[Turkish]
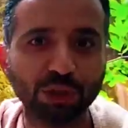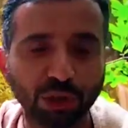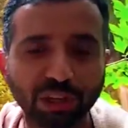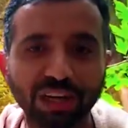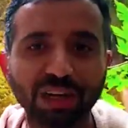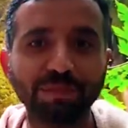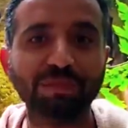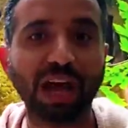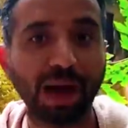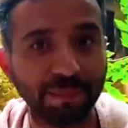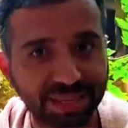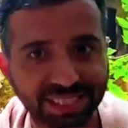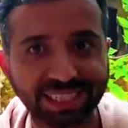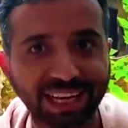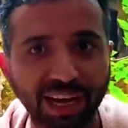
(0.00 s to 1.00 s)
videolarım
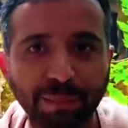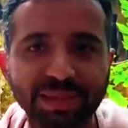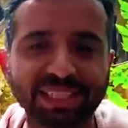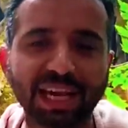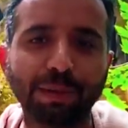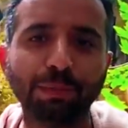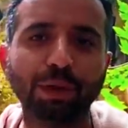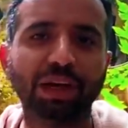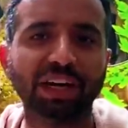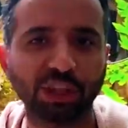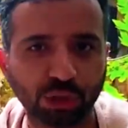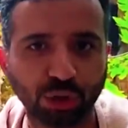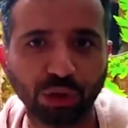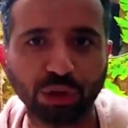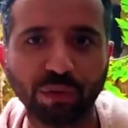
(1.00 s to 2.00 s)
hem Instagram hesabımda
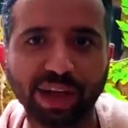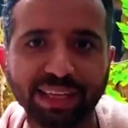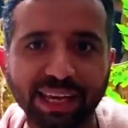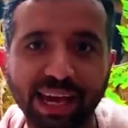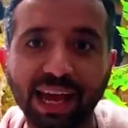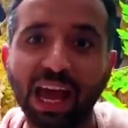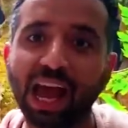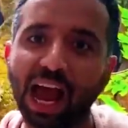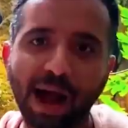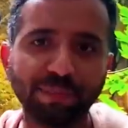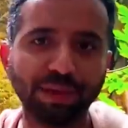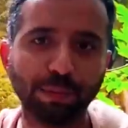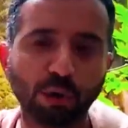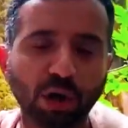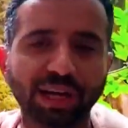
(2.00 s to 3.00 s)
Reş On The Way'de
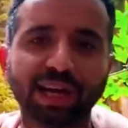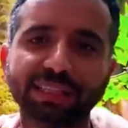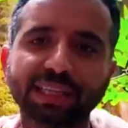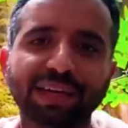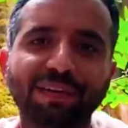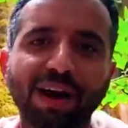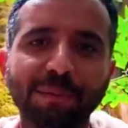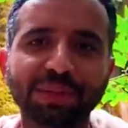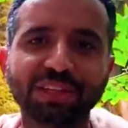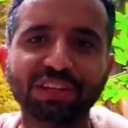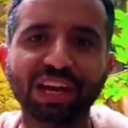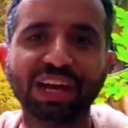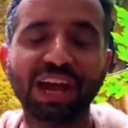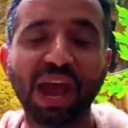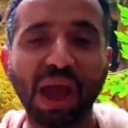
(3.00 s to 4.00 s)
hem de bu kanalda devam
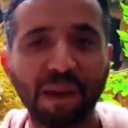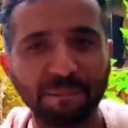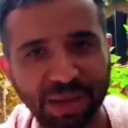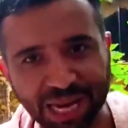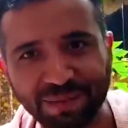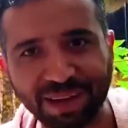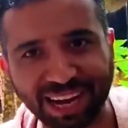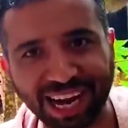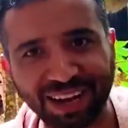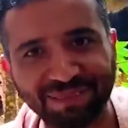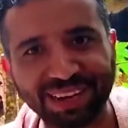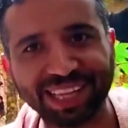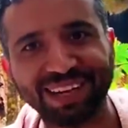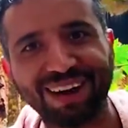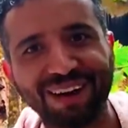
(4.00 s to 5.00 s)
edecek. Benimle
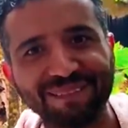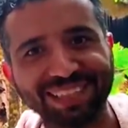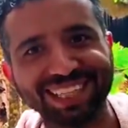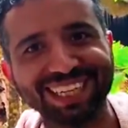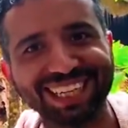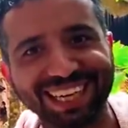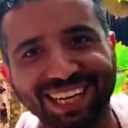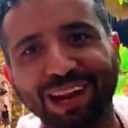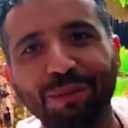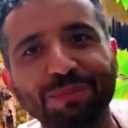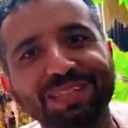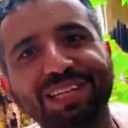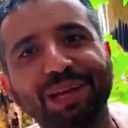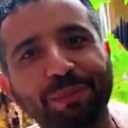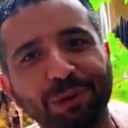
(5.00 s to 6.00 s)
kalmaya devam edin.
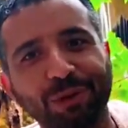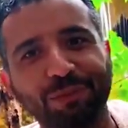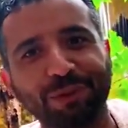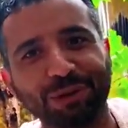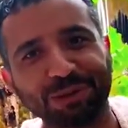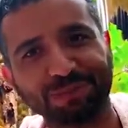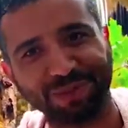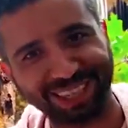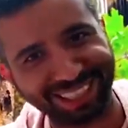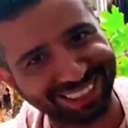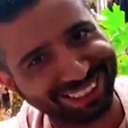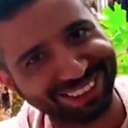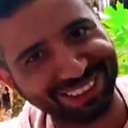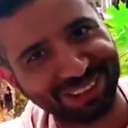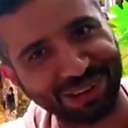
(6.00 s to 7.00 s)
Kanalımıza da abone olmayı unutmayın.
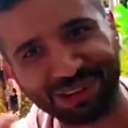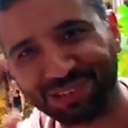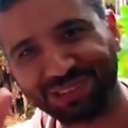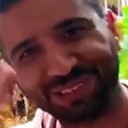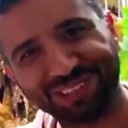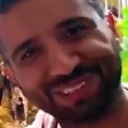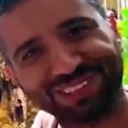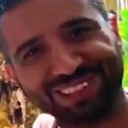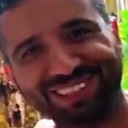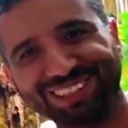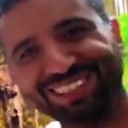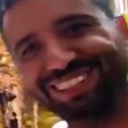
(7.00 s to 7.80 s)
Görüşürüz.